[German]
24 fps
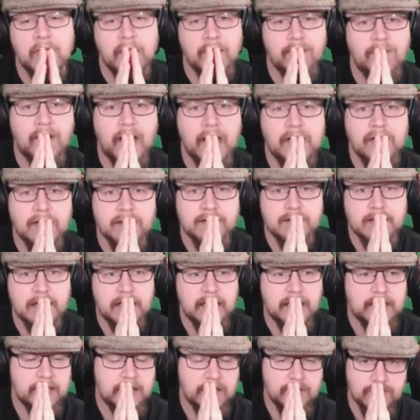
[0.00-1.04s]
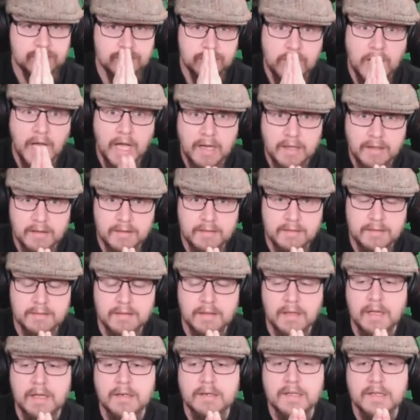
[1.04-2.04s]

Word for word: weil das relativ stark ist.